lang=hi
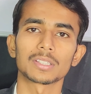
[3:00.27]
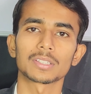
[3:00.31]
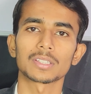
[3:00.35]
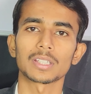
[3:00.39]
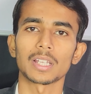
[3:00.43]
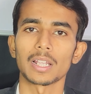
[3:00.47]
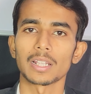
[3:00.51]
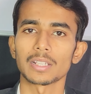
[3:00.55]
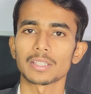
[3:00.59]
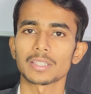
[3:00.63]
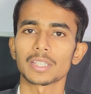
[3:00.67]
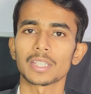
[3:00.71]
तीन
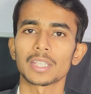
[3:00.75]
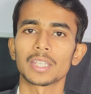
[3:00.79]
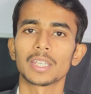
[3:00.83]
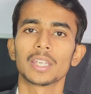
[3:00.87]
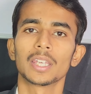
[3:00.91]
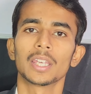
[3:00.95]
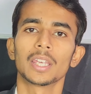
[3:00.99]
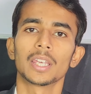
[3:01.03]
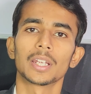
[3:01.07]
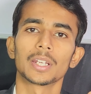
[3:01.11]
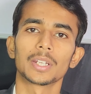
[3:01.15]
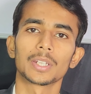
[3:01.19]
साल से
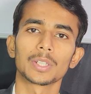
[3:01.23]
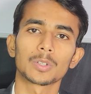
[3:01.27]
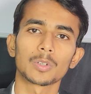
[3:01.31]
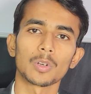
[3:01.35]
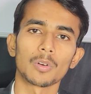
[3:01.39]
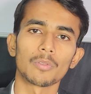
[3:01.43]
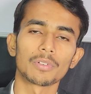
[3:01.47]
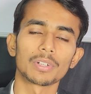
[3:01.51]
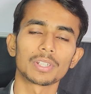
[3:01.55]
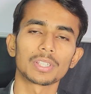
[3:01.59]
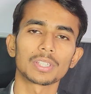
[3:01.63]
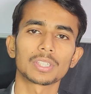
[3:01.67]

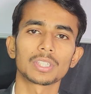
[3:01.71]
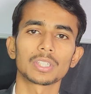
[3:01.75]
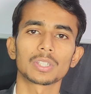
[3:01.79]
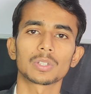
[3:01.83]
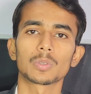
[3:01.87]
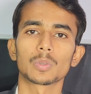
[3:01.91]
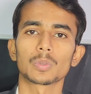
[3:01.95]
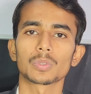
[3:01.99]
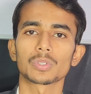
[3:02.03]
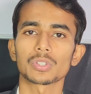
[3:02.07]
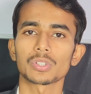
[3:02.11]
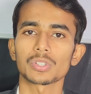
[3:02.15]
रिकवरी
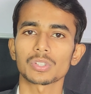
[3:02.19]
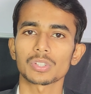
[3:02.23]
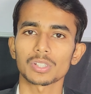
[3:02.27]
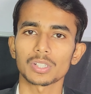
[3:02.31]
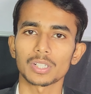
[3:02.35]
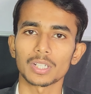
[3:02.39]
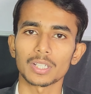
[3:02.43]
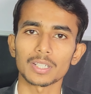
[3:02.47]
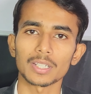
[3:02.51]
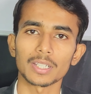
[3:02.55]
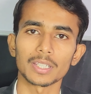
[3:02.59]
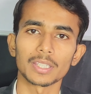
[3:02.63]
की
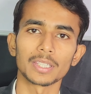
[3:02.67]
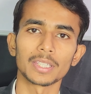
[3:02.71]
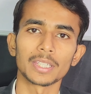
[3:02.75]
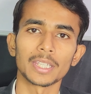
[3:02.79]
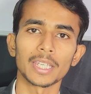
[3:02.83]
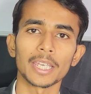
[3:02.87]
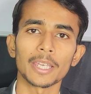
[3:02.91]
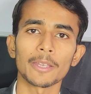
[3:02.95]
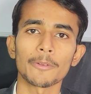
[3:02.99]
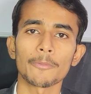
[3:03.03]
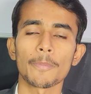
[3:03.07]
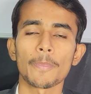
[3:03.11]
कोशिश कर
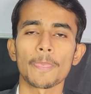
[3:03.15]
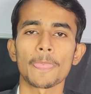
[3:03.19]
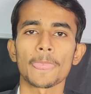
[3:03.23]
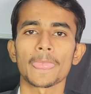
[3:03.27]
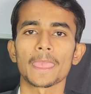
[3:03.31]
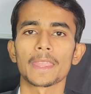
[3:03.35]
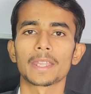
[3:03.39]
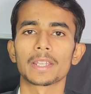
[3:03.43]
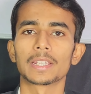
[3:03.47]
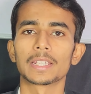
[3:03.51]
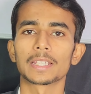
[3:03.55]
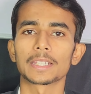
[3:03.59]
रही है
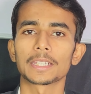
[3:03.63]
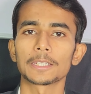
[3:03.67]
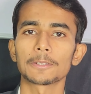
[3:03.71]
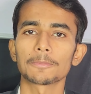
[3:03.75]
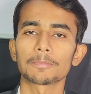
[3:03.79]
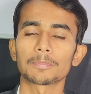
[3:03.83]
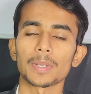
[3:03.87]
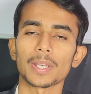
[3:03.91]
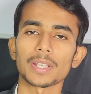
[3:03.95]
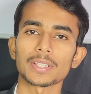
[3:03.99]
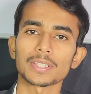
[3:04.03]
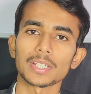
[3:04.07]

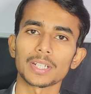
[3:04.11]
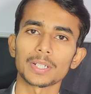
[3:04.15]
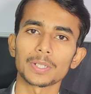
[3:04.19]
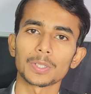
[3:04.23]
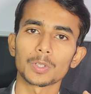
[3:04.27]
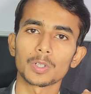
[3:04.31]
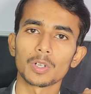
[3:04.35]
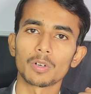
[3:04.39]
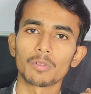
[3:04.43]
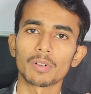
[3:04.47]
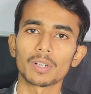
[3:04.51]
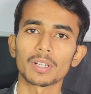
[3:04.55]
लेकिन पैसा
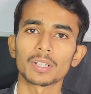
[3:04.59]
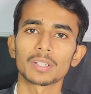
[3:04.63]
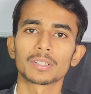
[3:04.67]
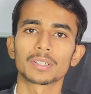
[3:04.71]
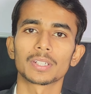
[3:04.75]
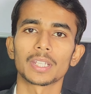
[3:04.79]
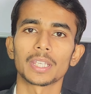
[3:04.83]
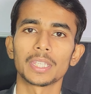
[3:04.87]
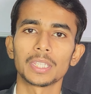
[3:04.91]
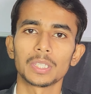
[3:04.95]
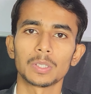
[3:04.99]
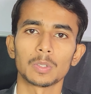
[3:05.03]
रिकवर
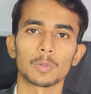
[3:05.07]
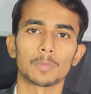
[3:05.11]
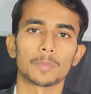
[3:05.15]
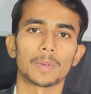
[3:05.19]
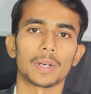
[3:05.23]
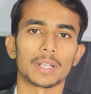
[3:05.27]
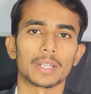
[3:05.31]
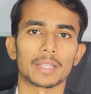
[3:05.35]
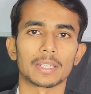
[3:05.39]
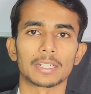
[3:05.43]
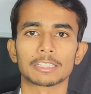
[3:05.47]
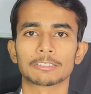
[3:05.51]
नहीं हो
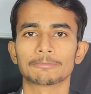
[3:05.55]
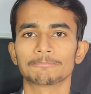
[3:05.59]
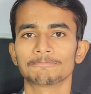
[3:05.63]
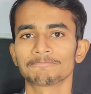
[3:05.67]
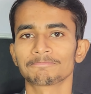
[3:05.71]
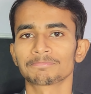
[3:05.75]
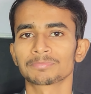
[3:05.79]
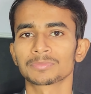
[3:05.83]
पा रहा